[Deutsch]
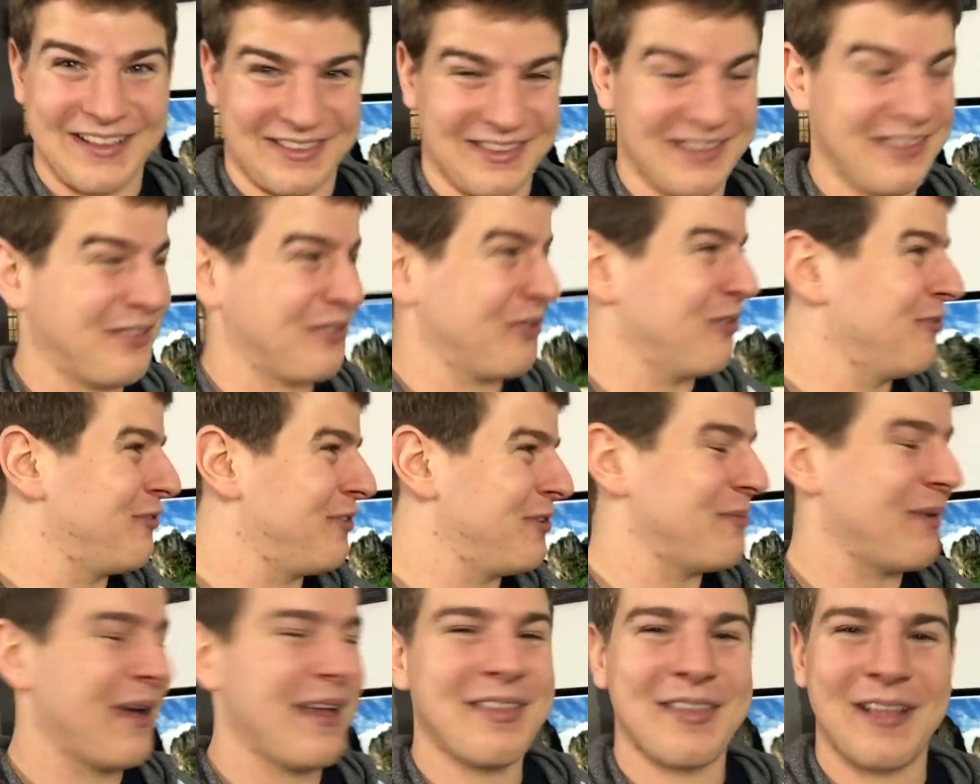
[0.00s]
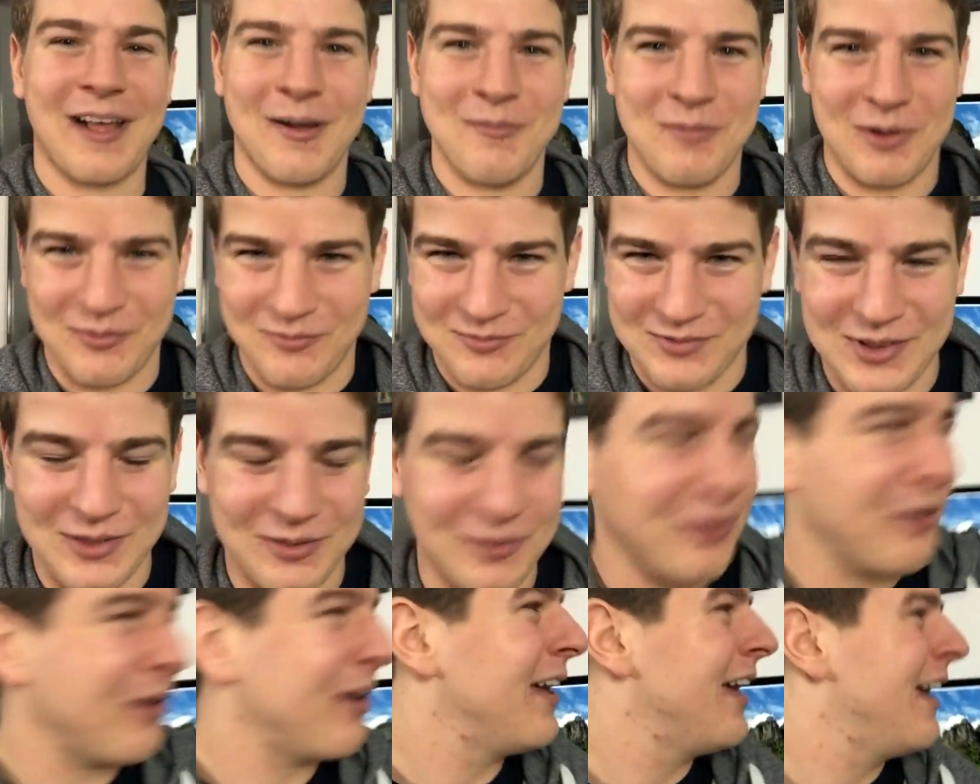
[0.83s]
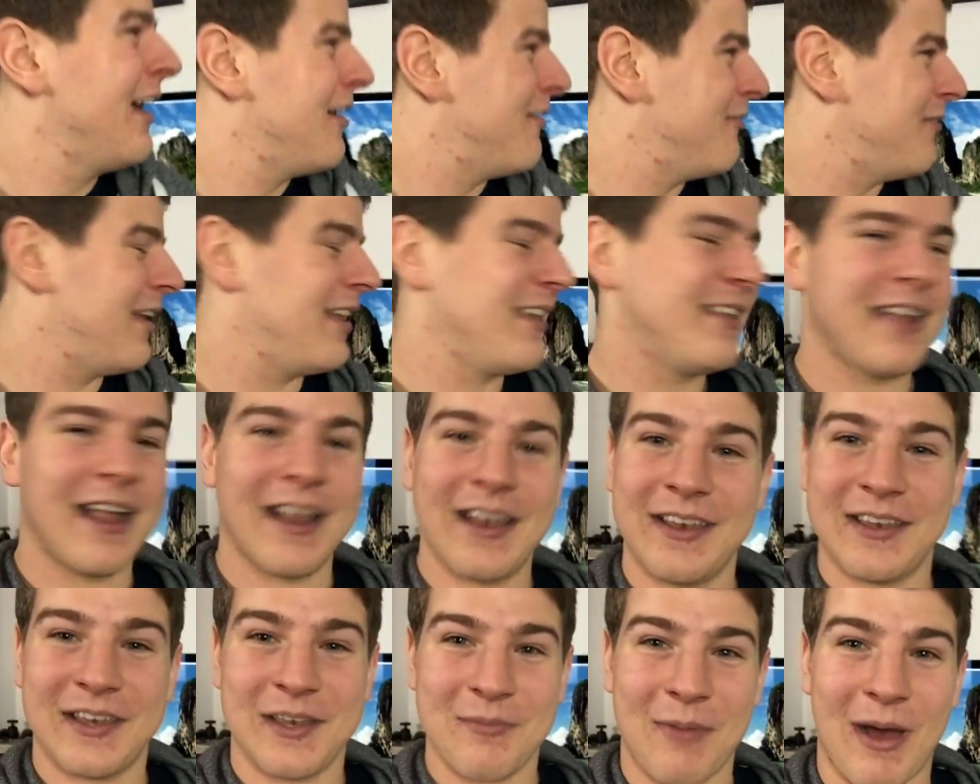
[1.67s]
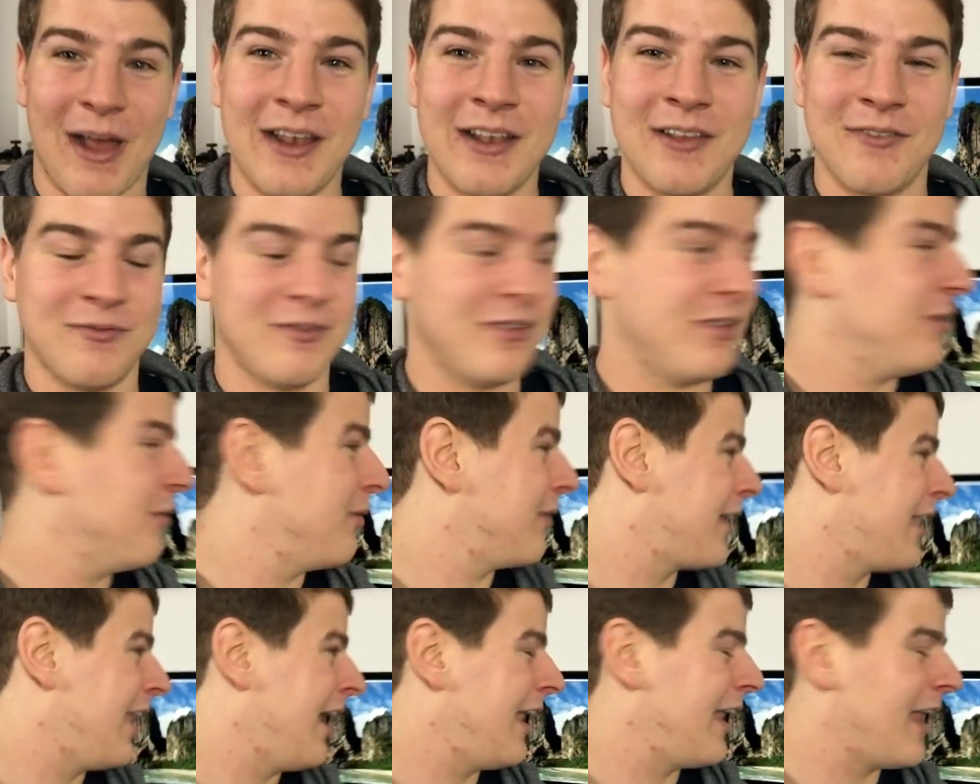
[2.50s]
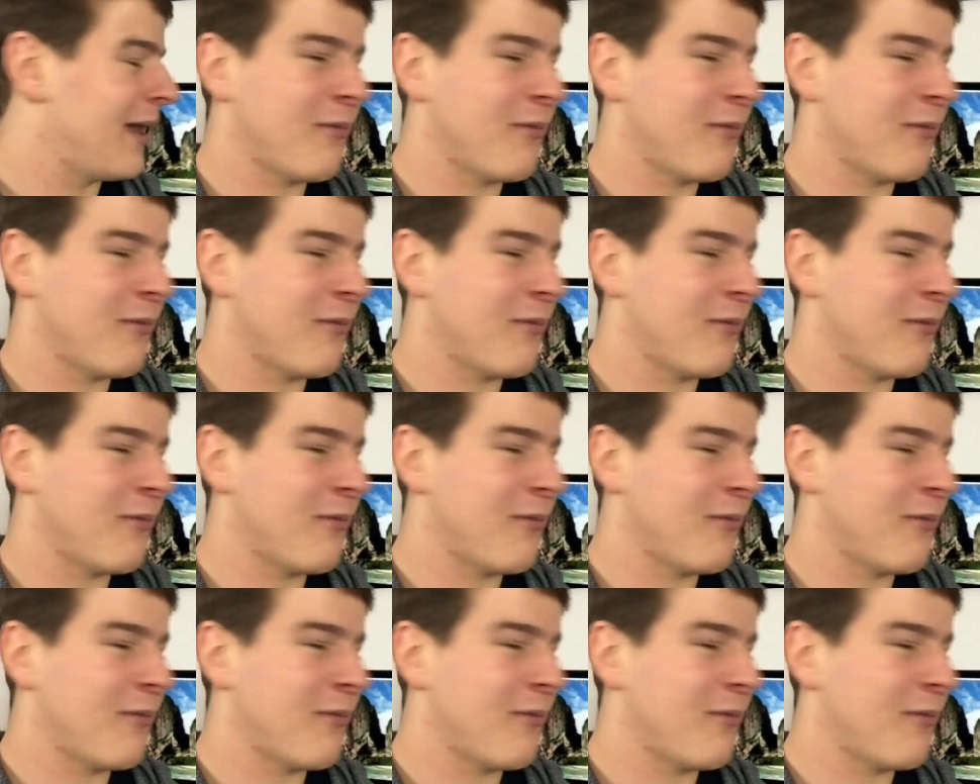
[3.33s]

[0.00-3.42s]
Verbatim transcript: es ist so viel besser, aber wieso werde ich dann in dem anderen Video erklären.